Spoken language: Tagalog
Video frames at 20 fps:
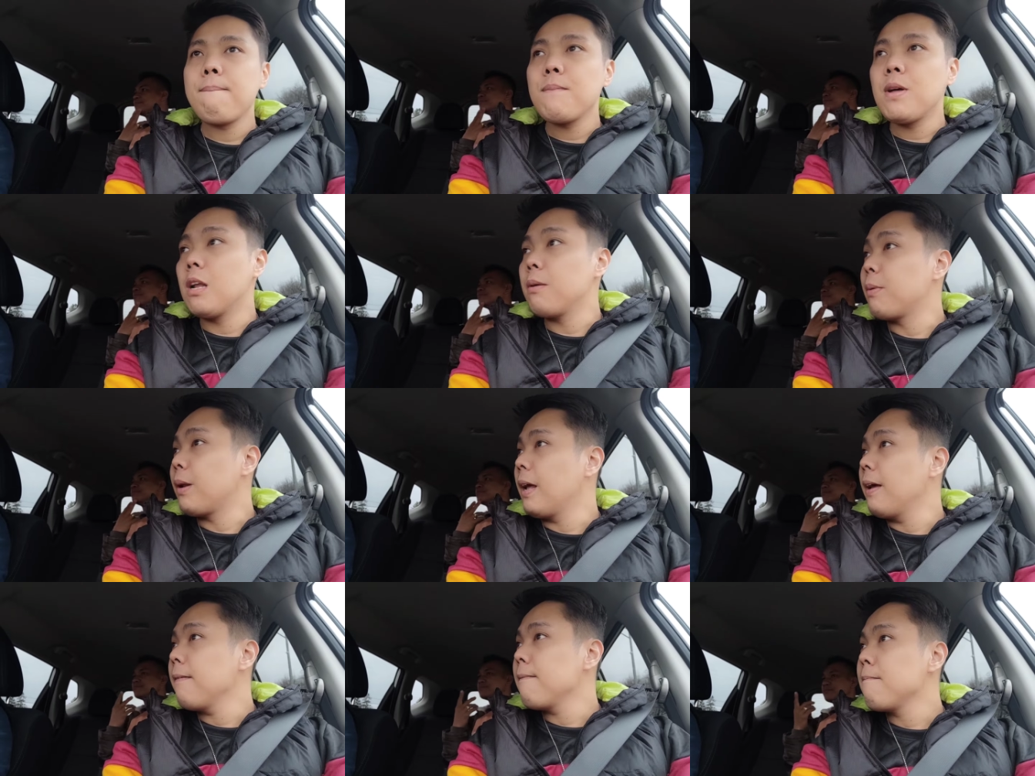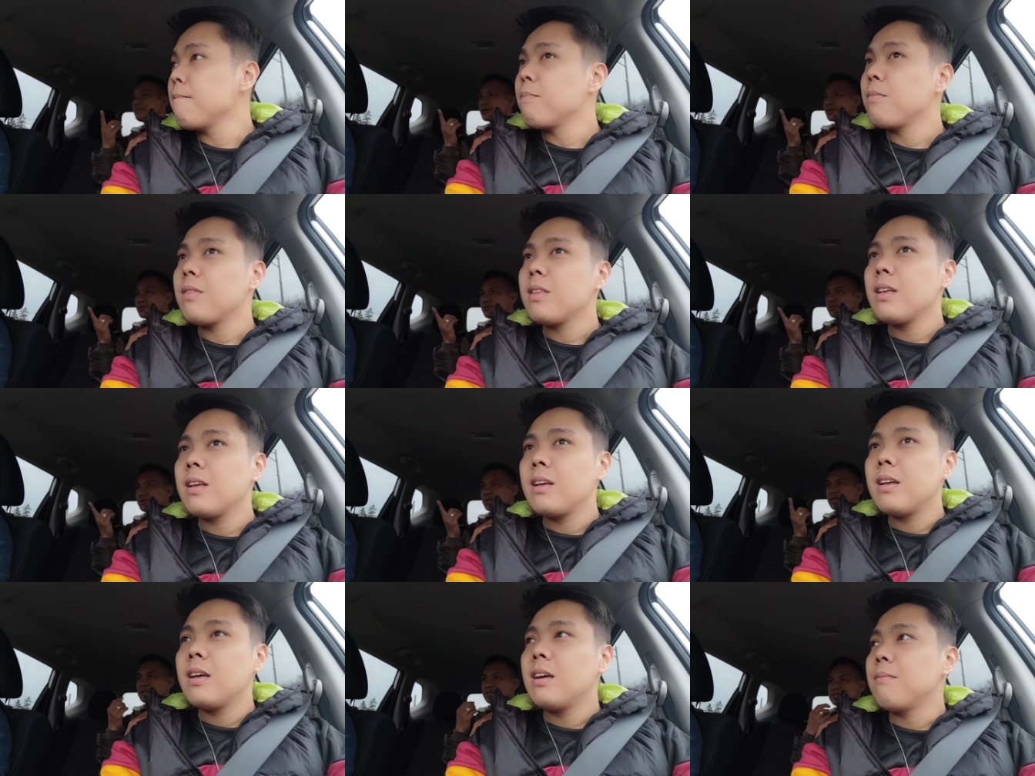Ano pre?
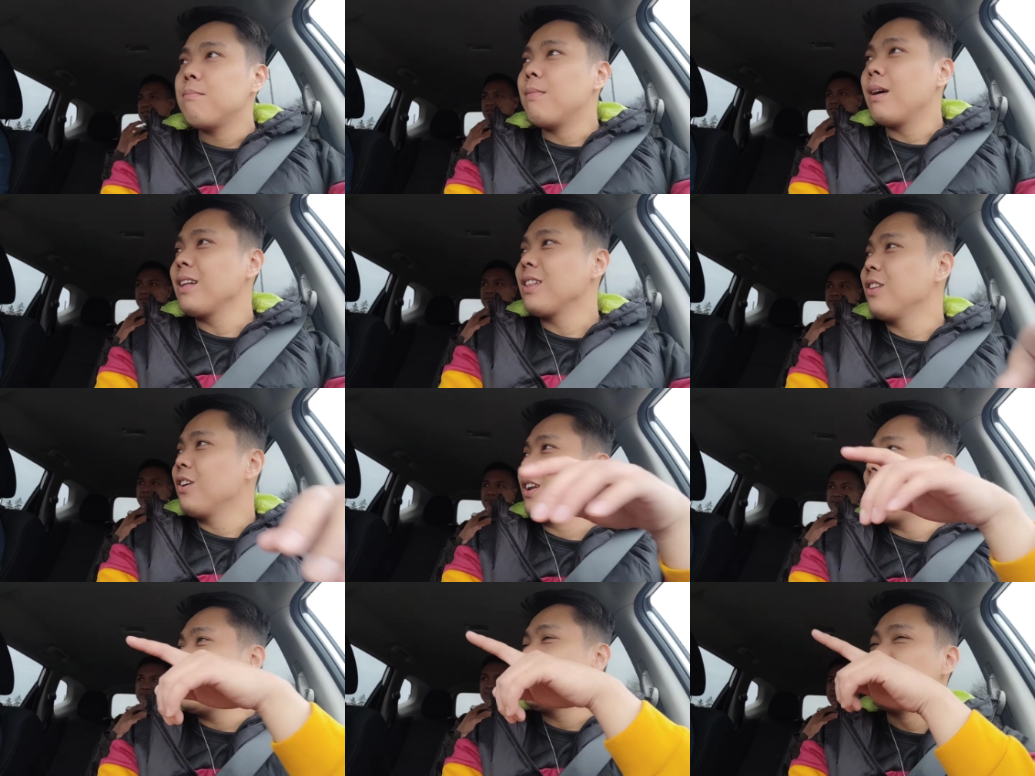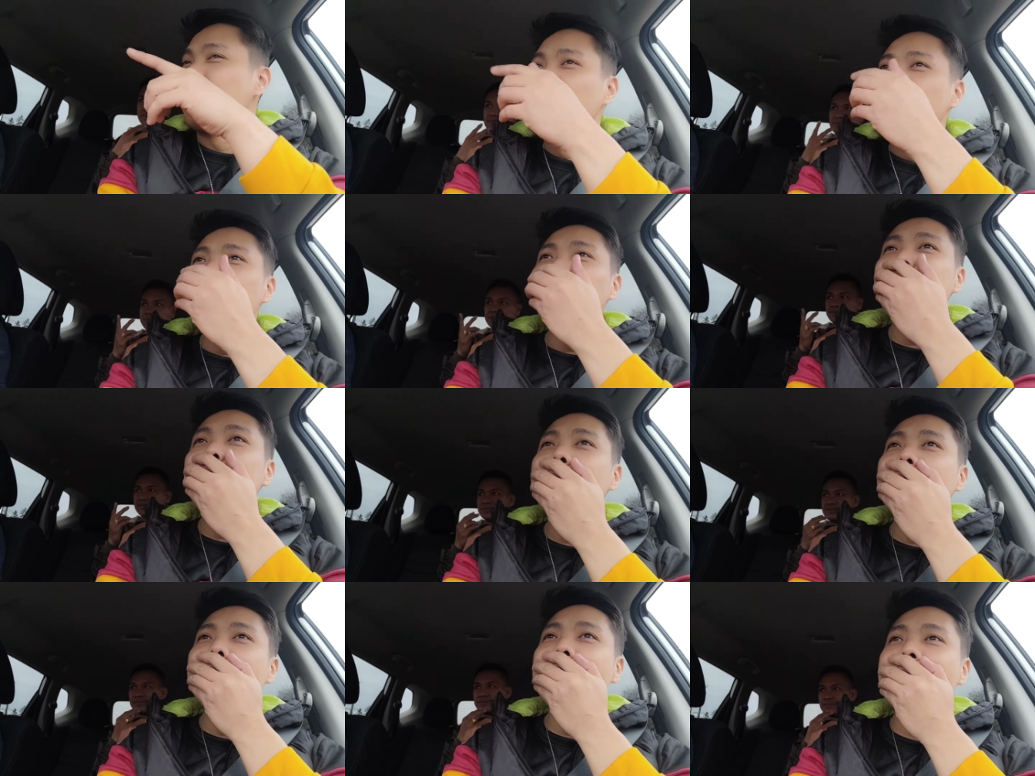McDonald's. McDonald's.
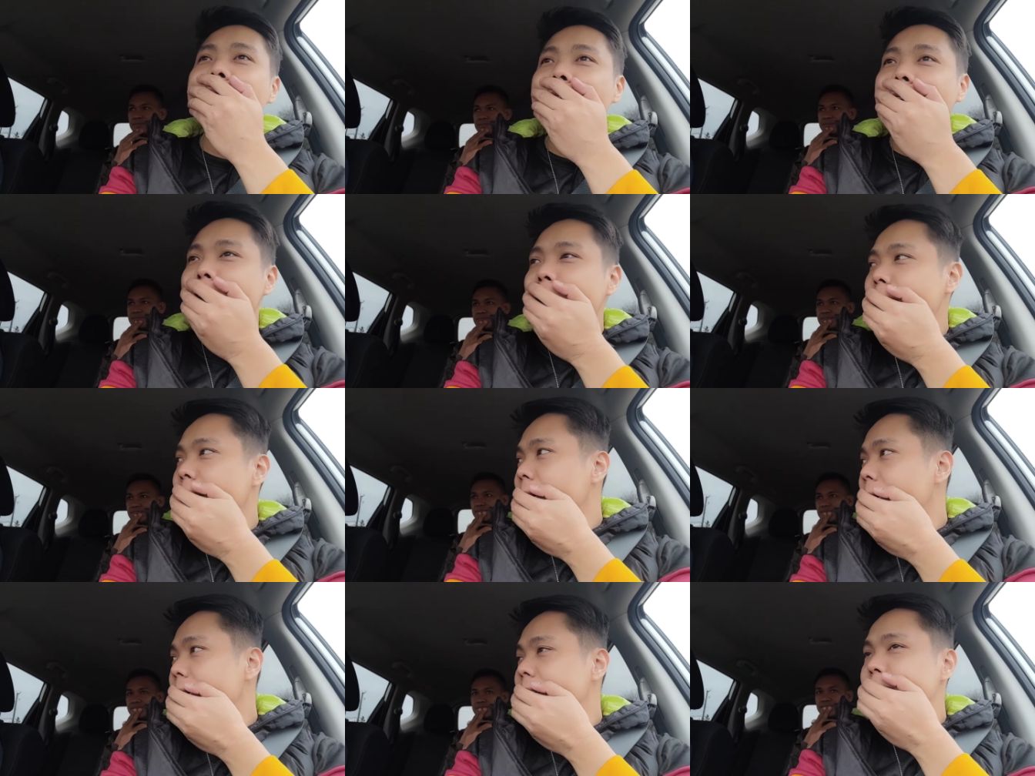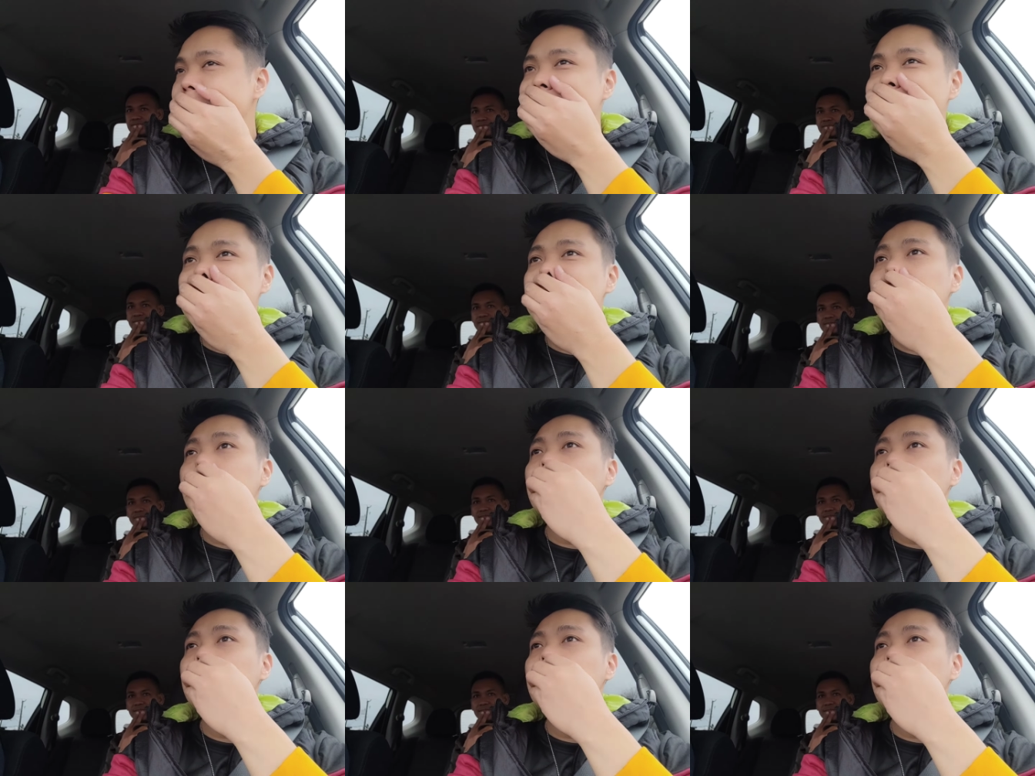Woo! McDonald's!